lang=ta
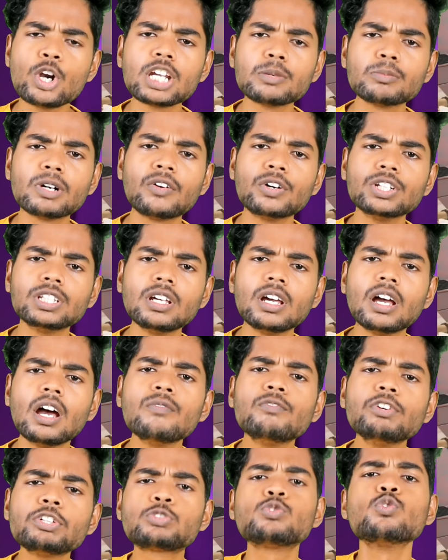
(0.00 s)
பூர்ணிமா வந்து
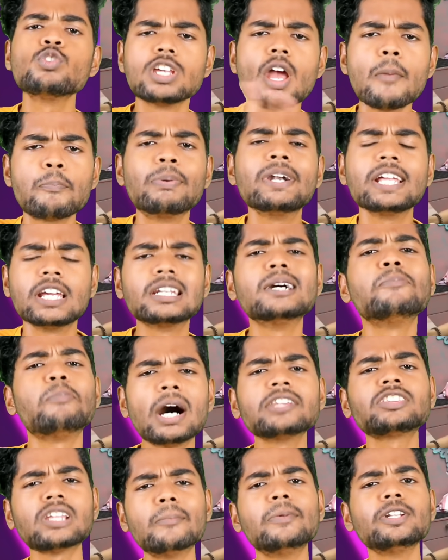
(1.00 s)
விஷ்ணு எப்படி என்ன
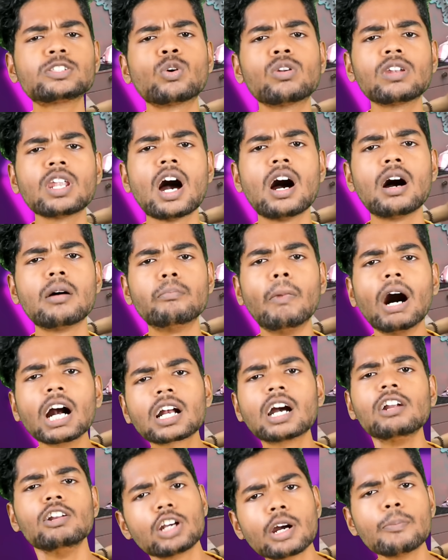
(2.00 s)
பார்த்து அப்படி சொல்லலாம்
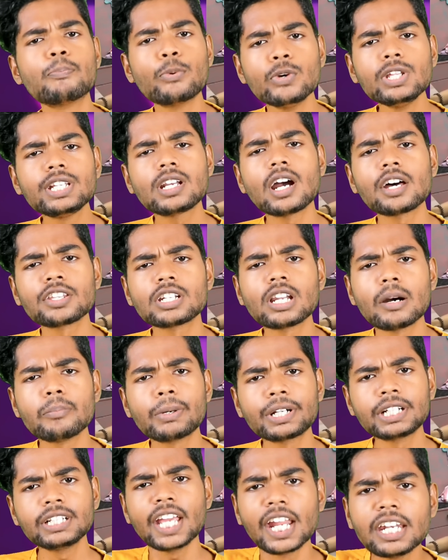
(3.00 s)
மக்களுக்கு பிடிக்காத
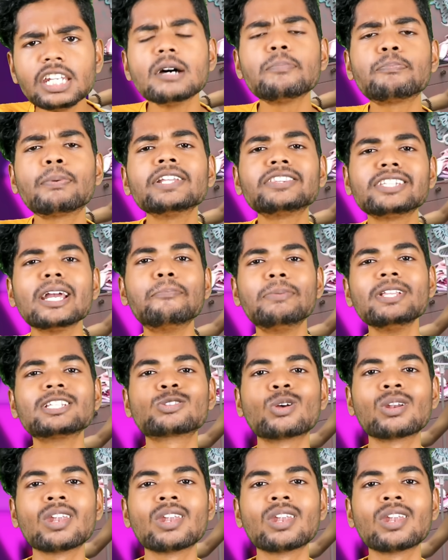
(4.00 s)
நபர்னு என்ன பார்த்து எப்படி